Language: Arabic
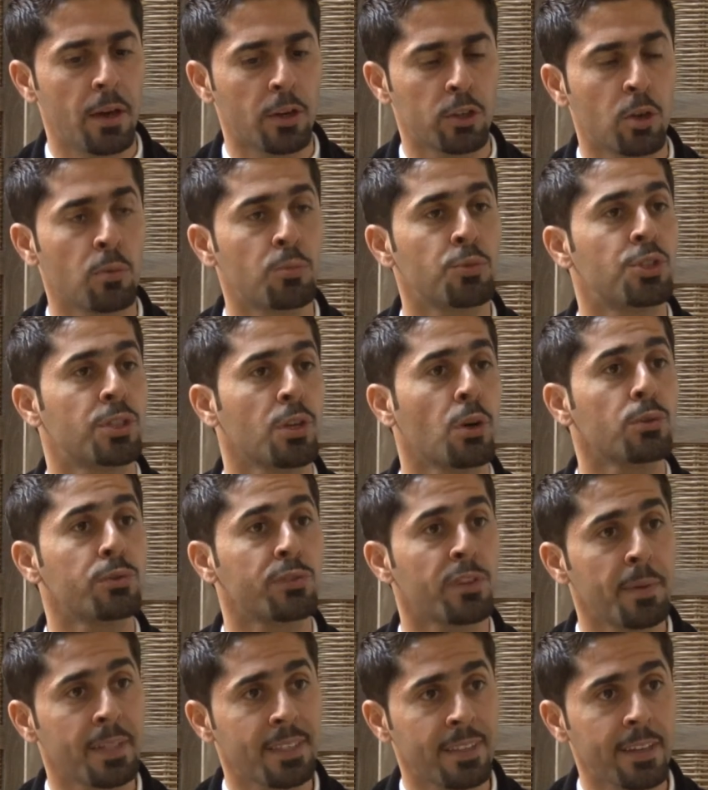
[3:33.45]
كم شتوت
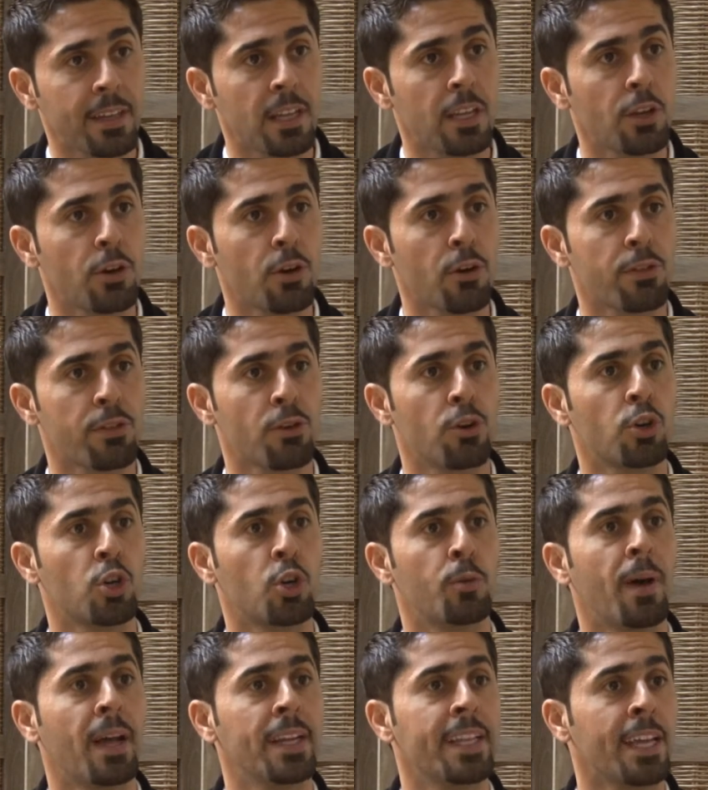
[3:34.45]
في بتا جليوثو
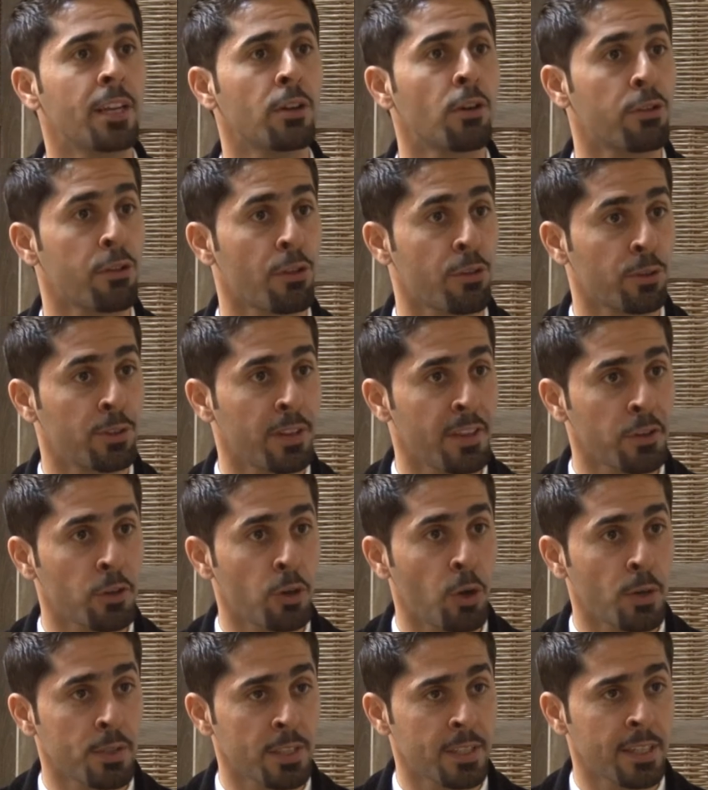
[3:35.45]
كم علي أنه ديدن كو
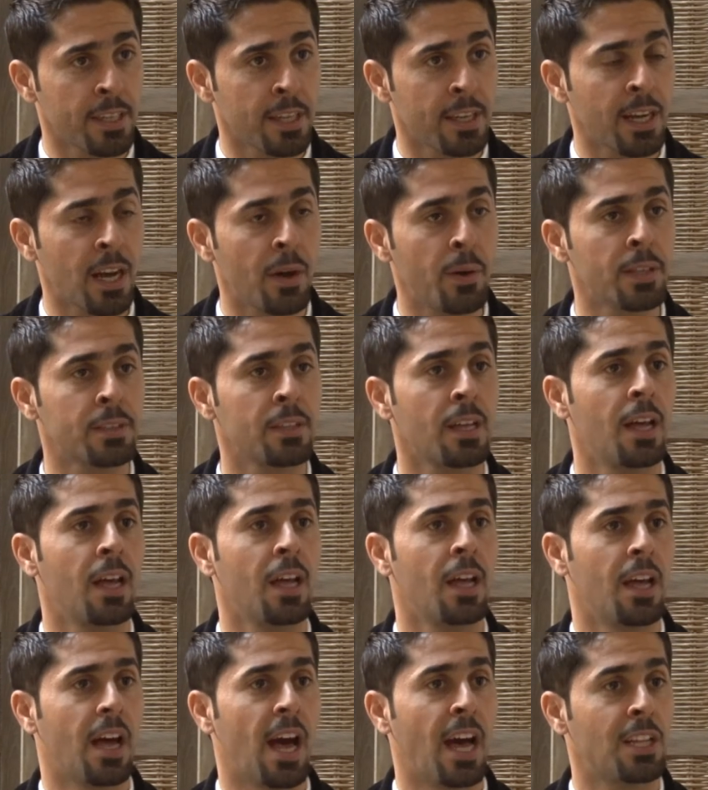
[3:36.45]
كحجنا نقوات
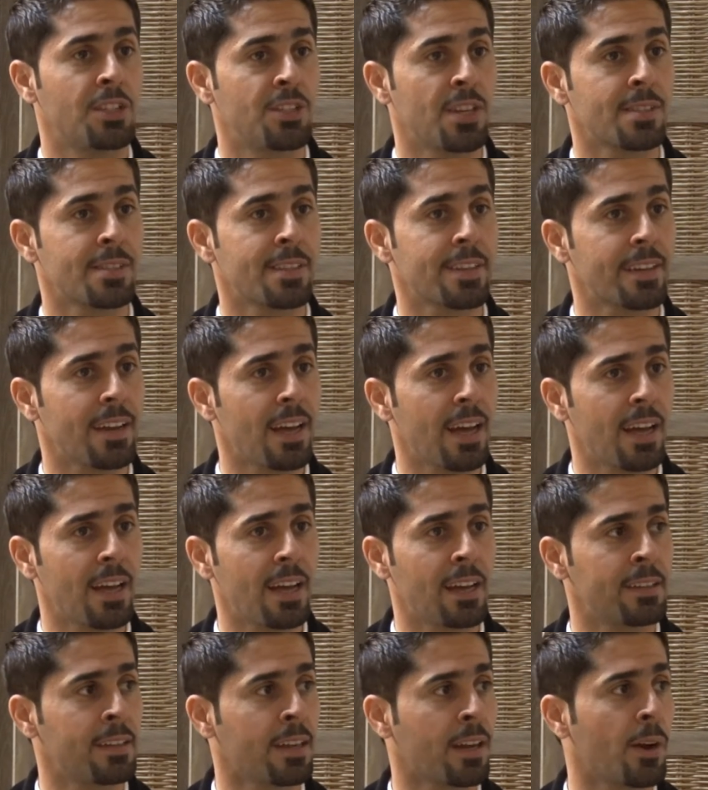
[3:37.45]

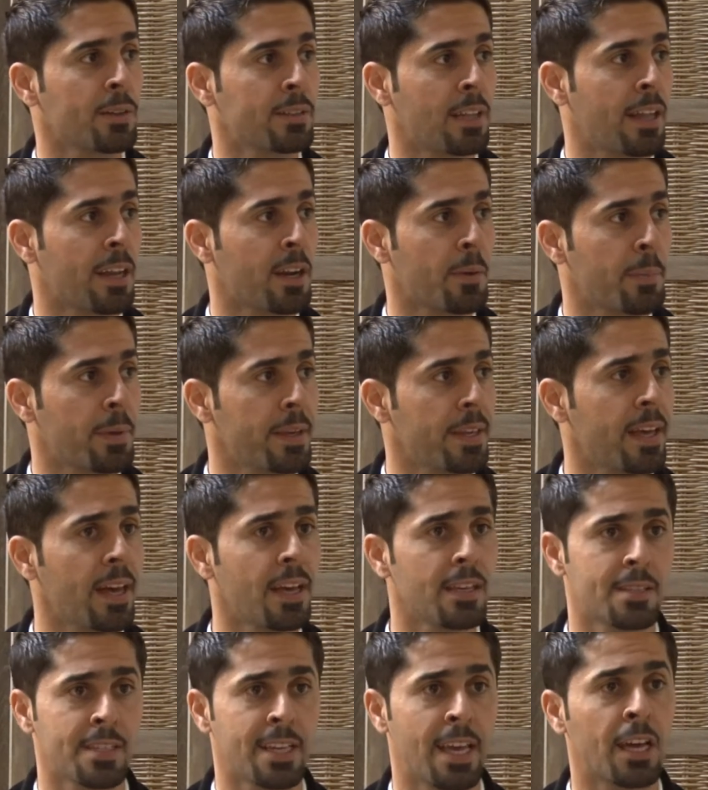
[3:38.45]
الجزيرة النقوات
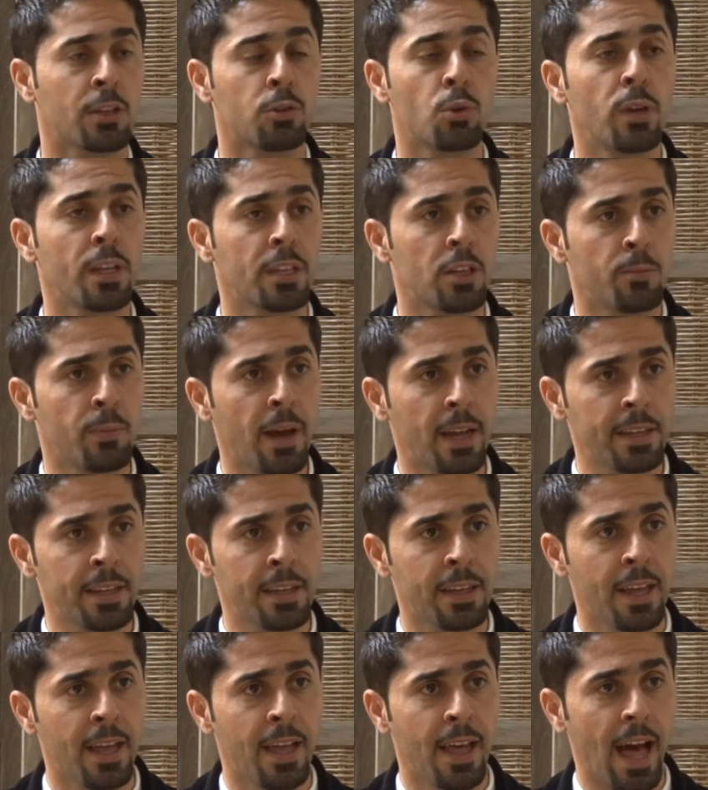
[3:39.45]
العربية سي أن كلها كم علي
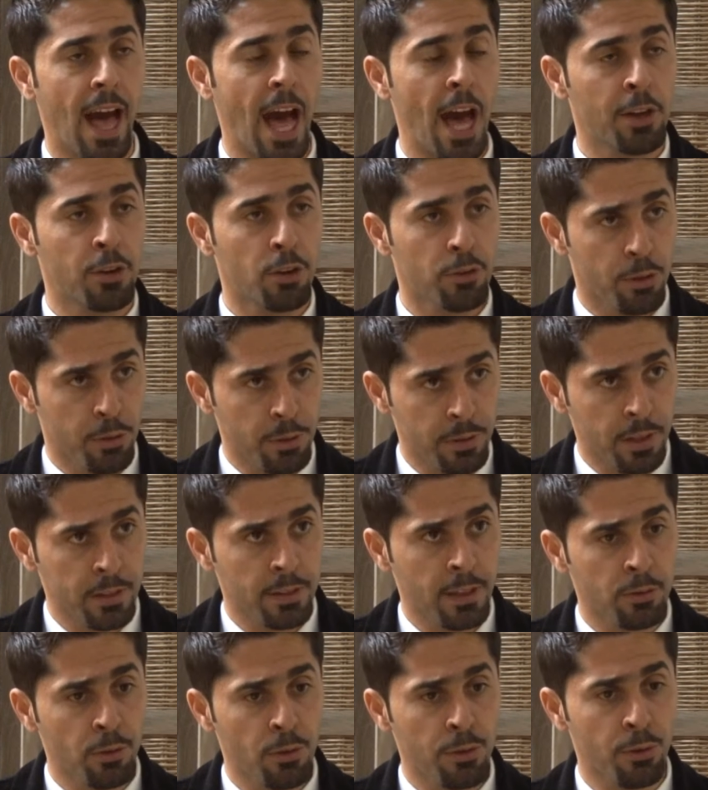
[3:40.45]
أنه ثو
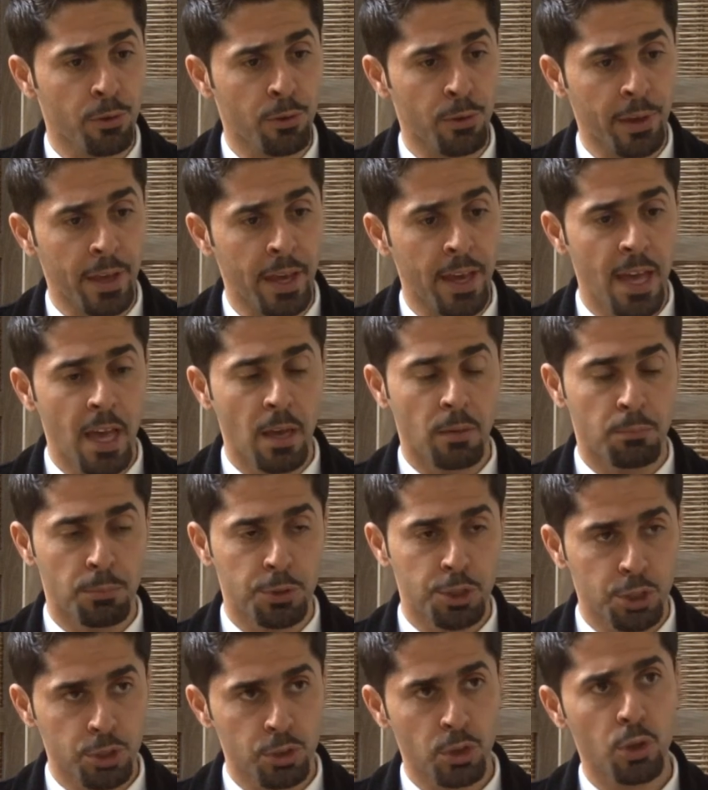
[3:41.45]
تديدا نوثروي
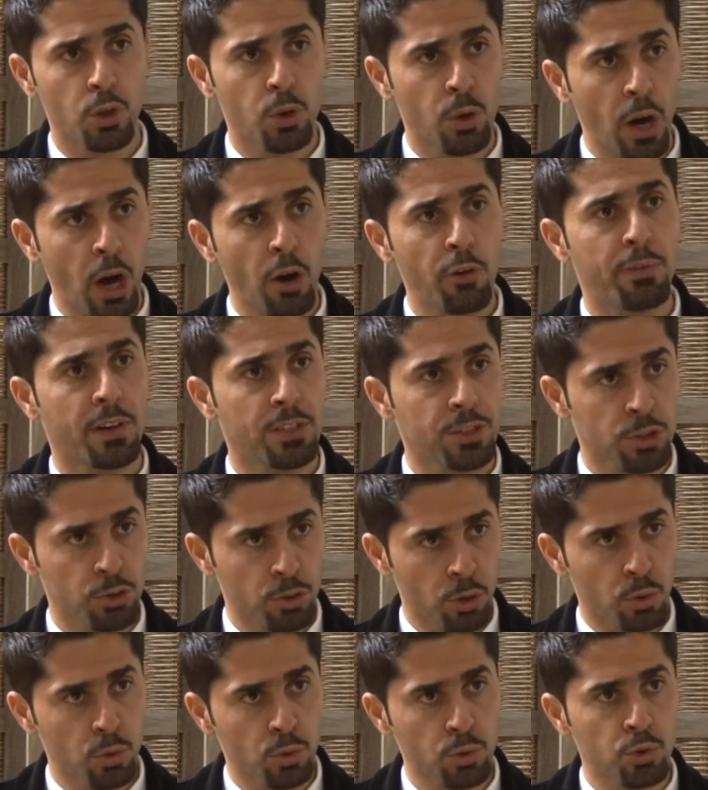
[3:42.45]
بشرولو هاو فاش
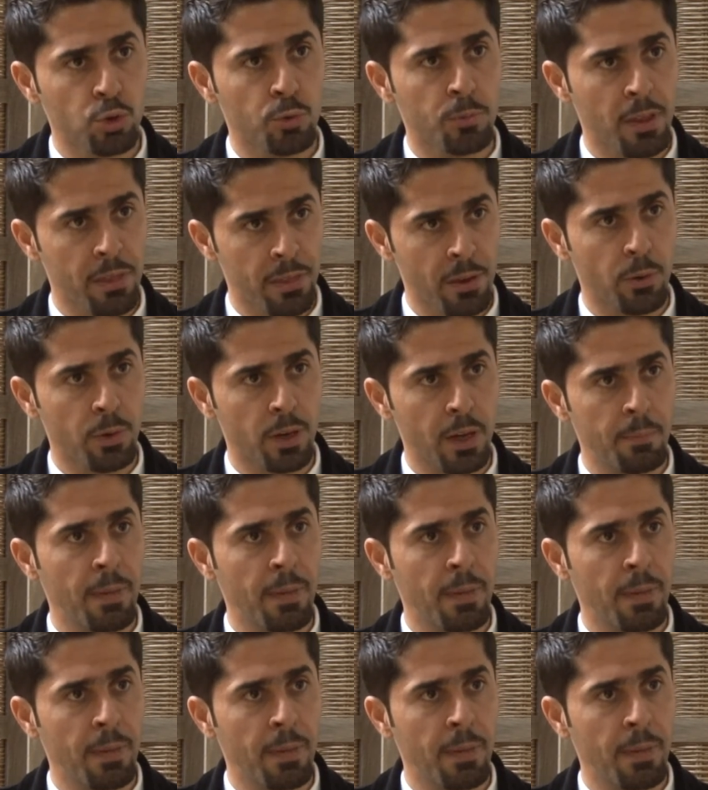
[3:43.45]
دعروتو مي ثورة